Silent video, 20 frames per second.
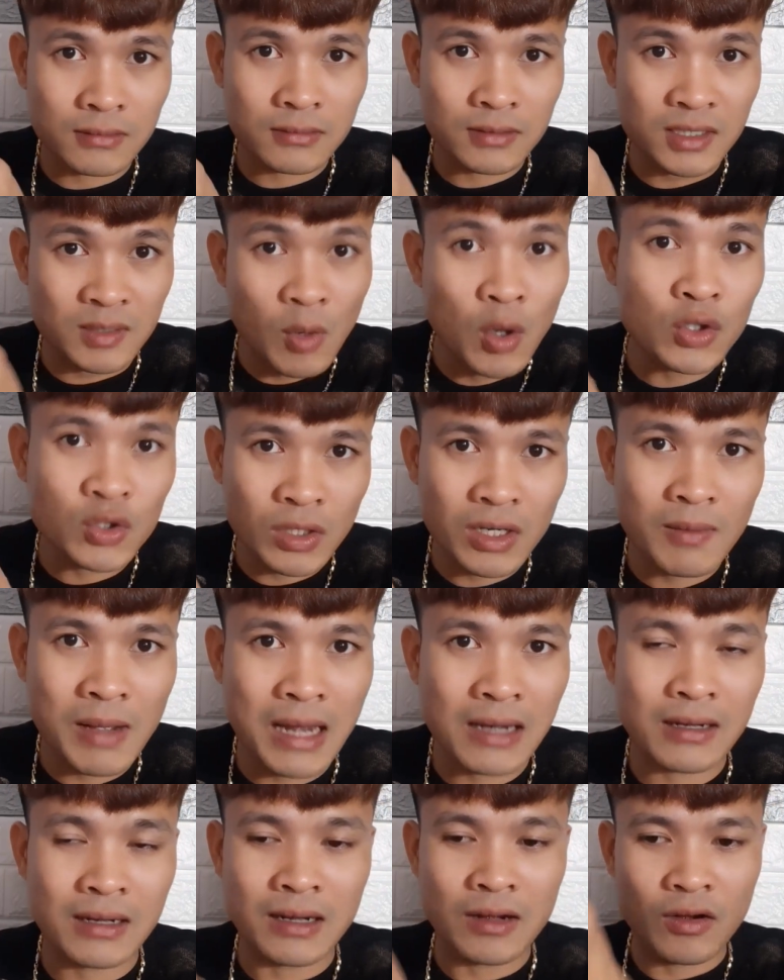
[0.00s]
gửi bô cho các
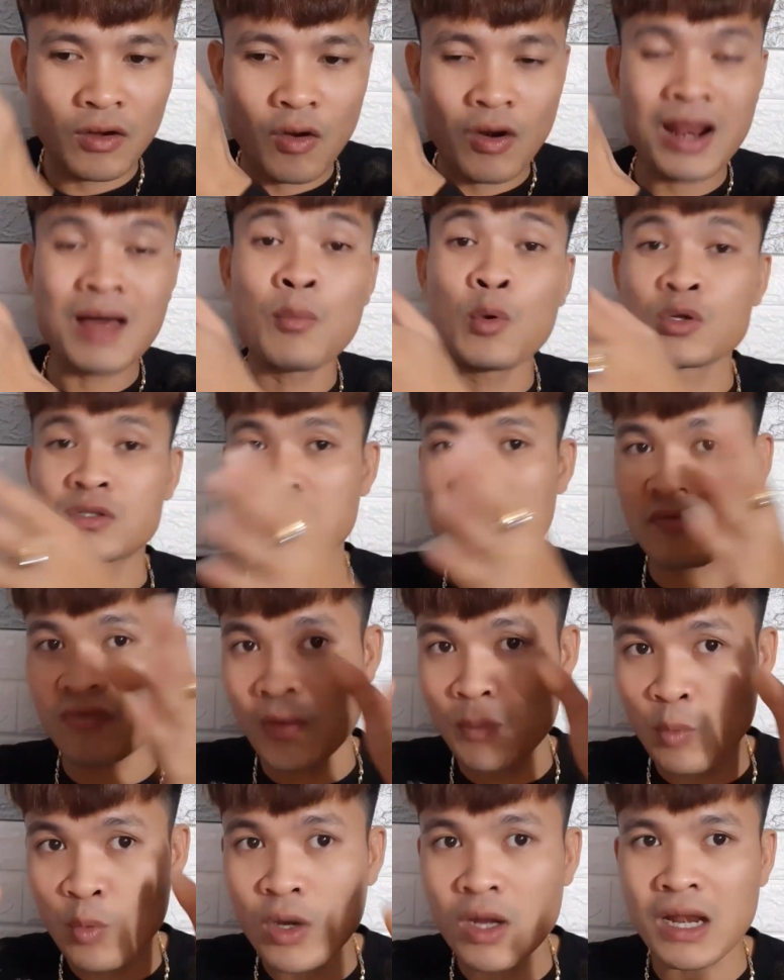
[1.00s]
bạn, nó là một sản
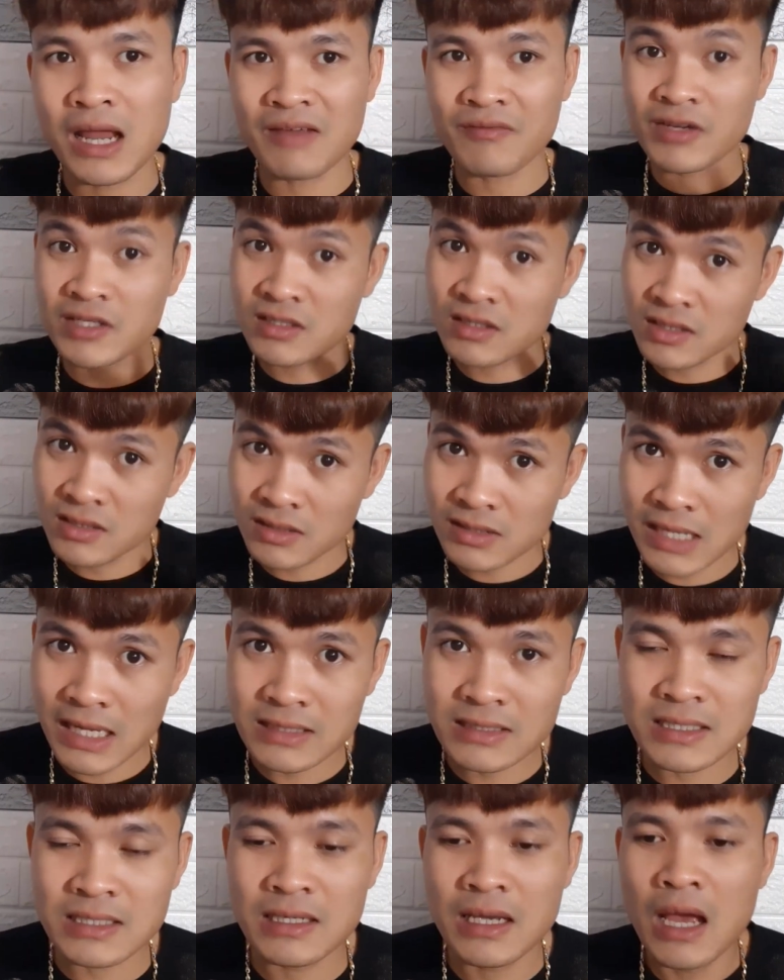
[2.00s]
phẩm nguyên lành và chưa xước sát
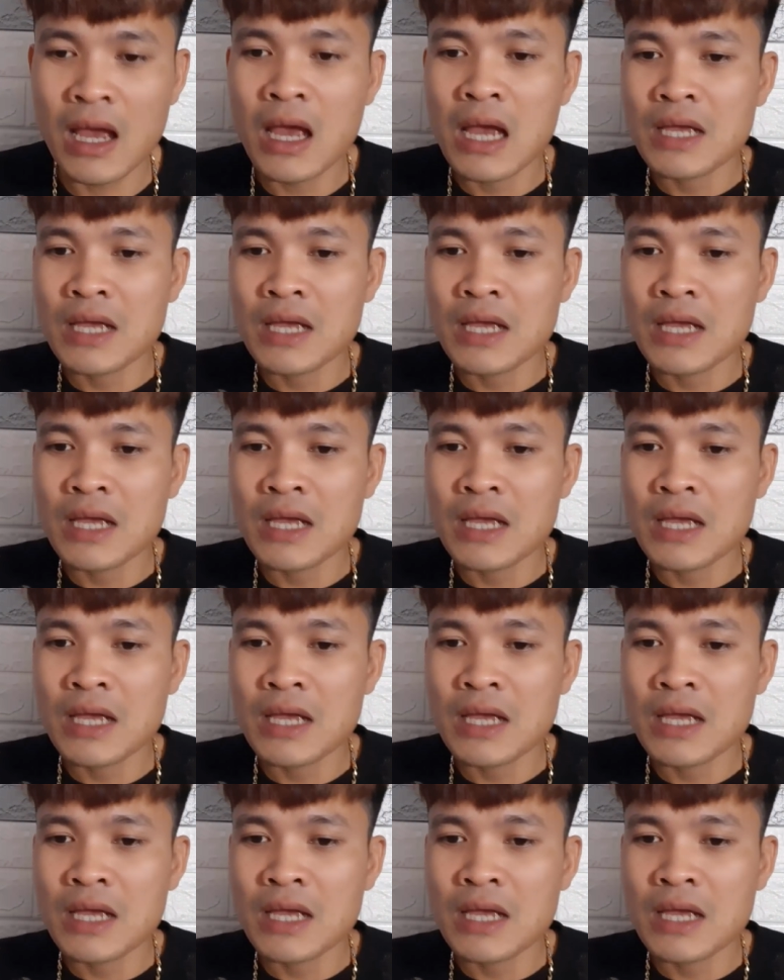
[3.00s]
gì,